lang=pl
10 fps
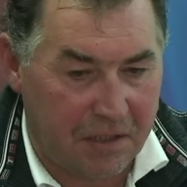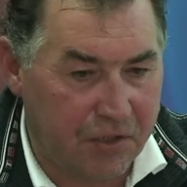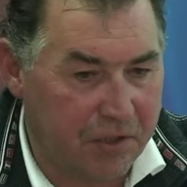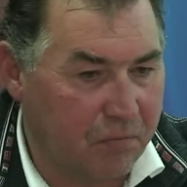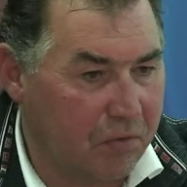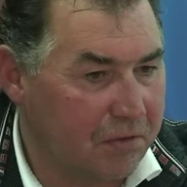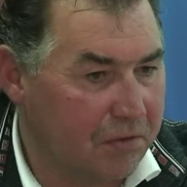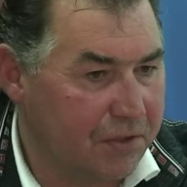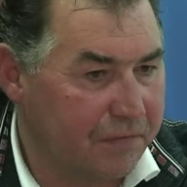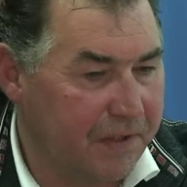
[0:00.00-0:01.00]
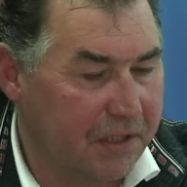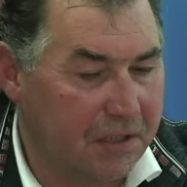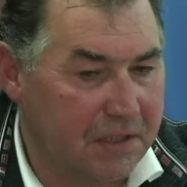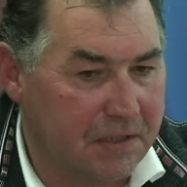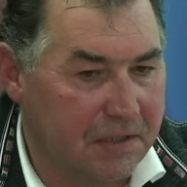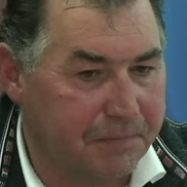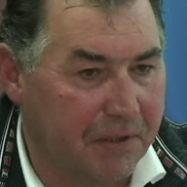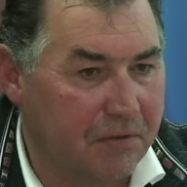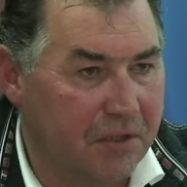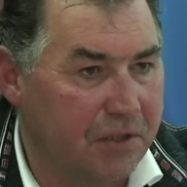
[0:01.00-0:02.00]
Idzie młodość w Legnicy i
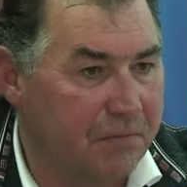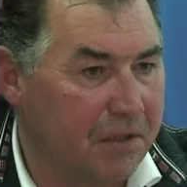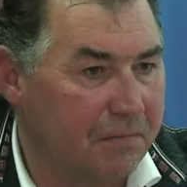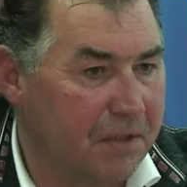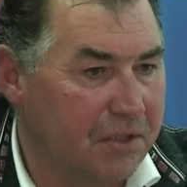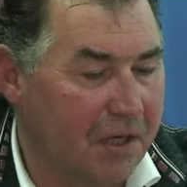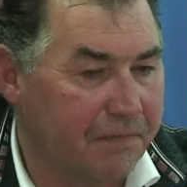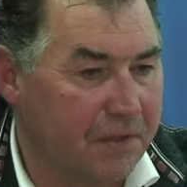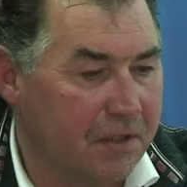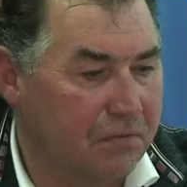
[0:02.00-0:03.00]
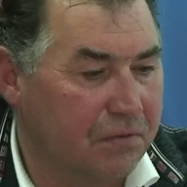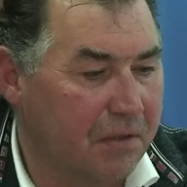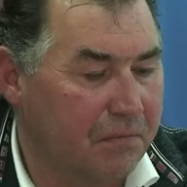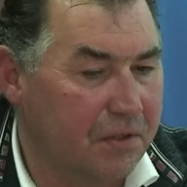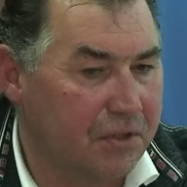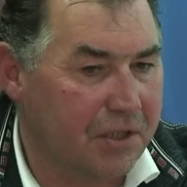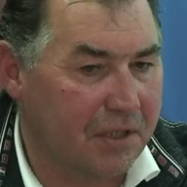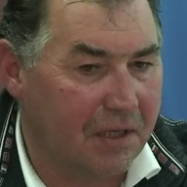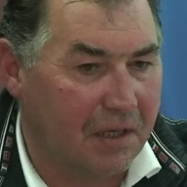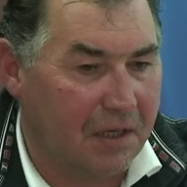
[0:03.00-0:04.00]
spalonej ziemi nie będzie, a wynik ku temu
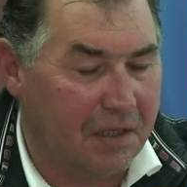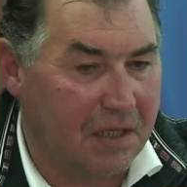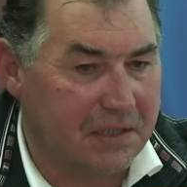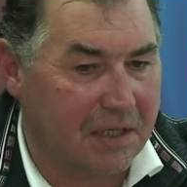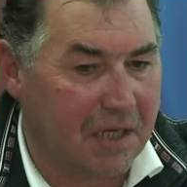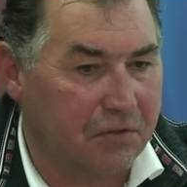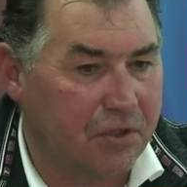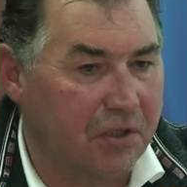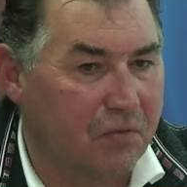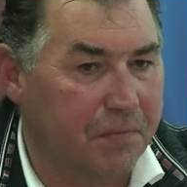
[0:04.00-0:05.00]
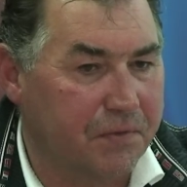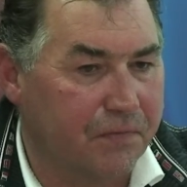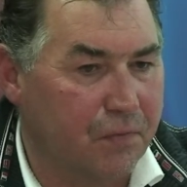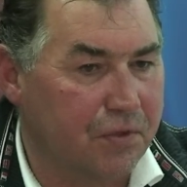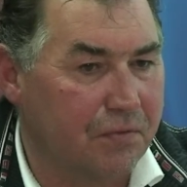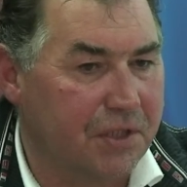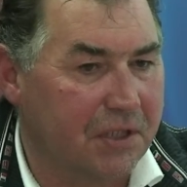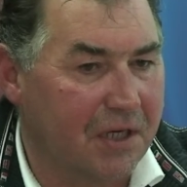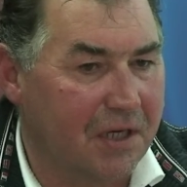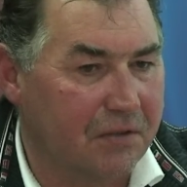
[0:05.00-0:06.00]
jeszcze jest radość tych chłopców, uczą się
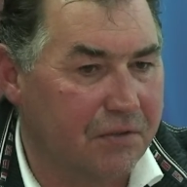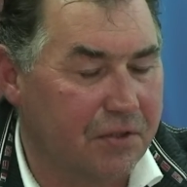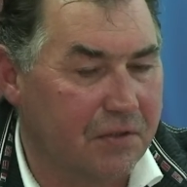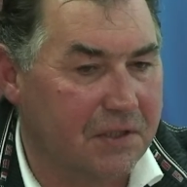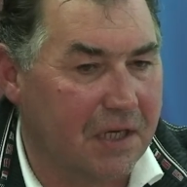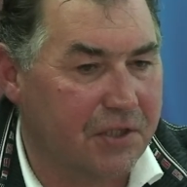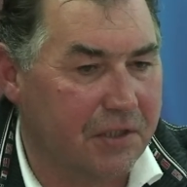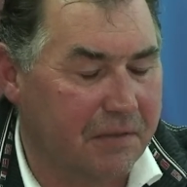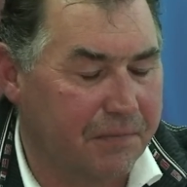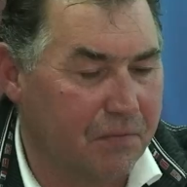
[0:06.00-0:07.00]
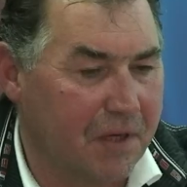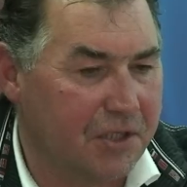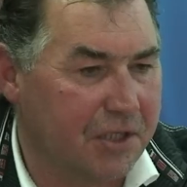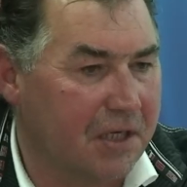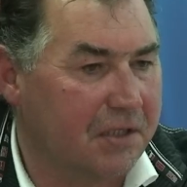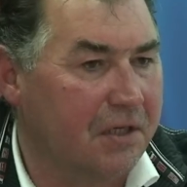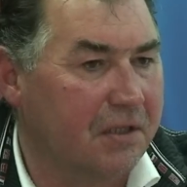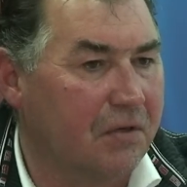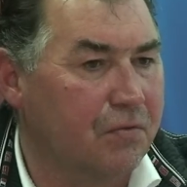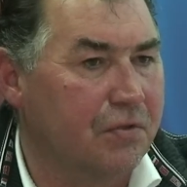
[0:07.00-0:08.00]
tej radości od starszych piłkarzy, a na
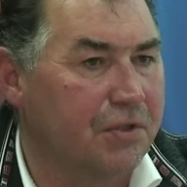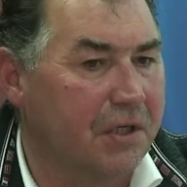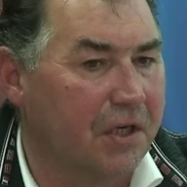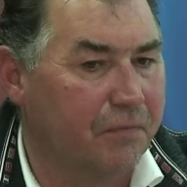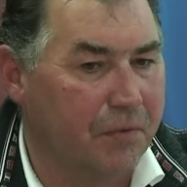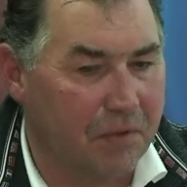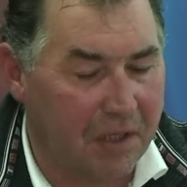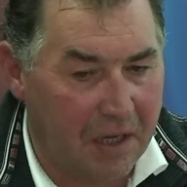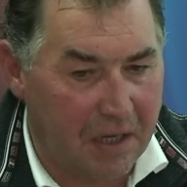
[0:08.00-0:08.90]
treningach uczą się grać w piłkę.